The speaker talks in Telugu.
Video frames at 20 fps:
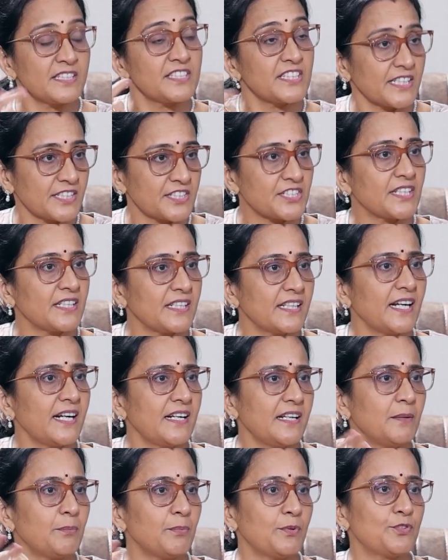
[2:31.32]
రిజెక్షన్ని
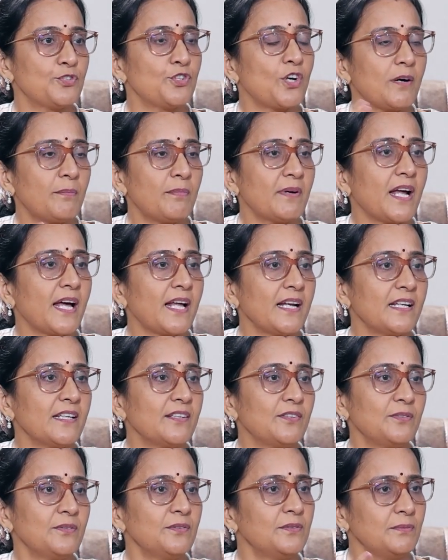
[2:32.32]
అంటే ఇప్పుడు జాబ్
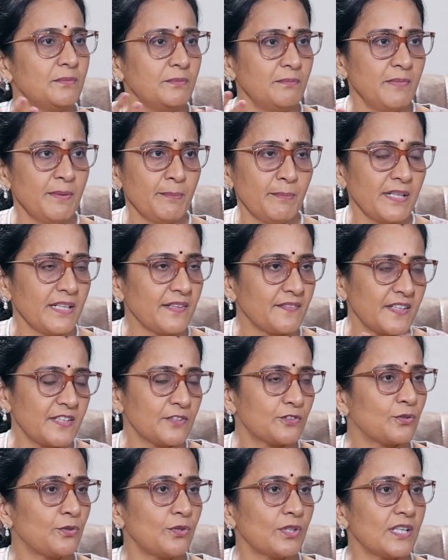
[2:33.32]
రాలేదు మిమ్మల్ని
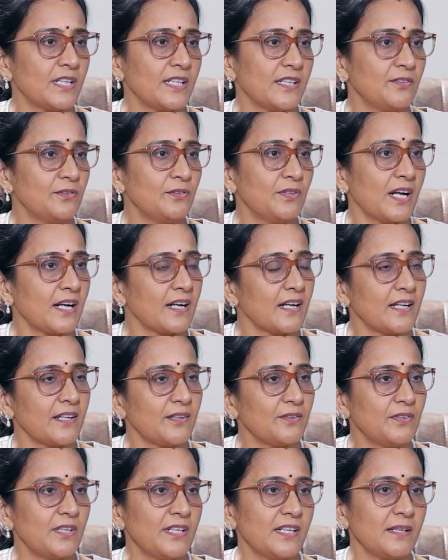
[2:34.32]
తీసుకోవట్లేదు
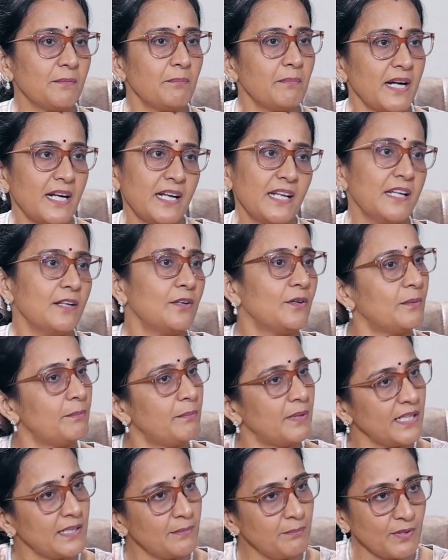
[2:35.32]
అన్నారు అంటే మళ్ళీ ఇంకో
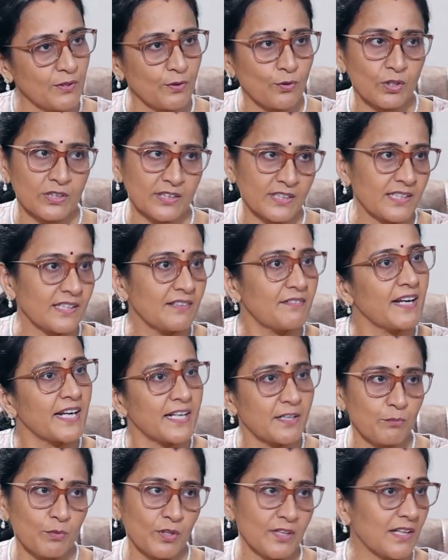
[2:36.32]
మళ్ళీ మీరు కొత్తగా
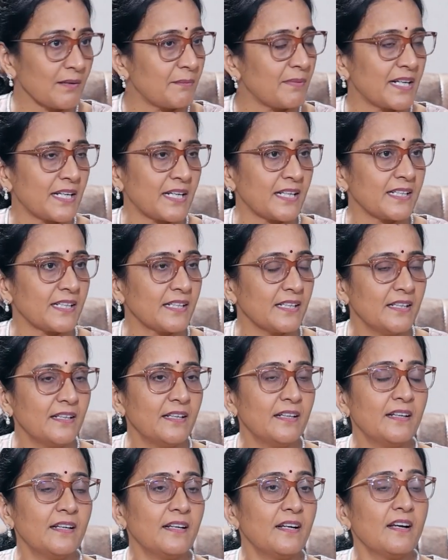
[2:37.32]
వేట మొదలు పెట్టాలి
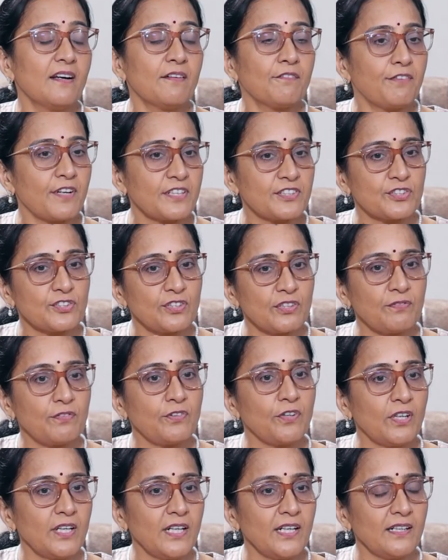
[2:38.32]
ఫస్ట్ ఆఫ్
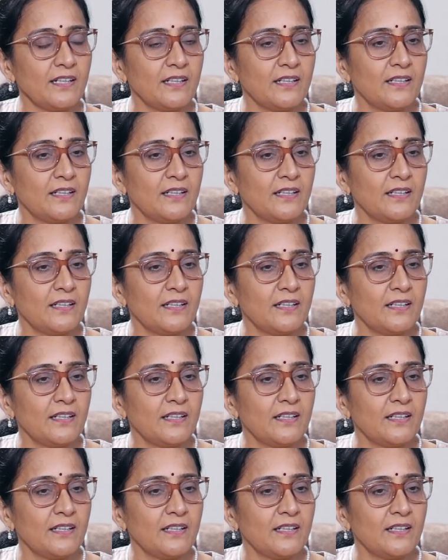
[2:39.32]
ఆల్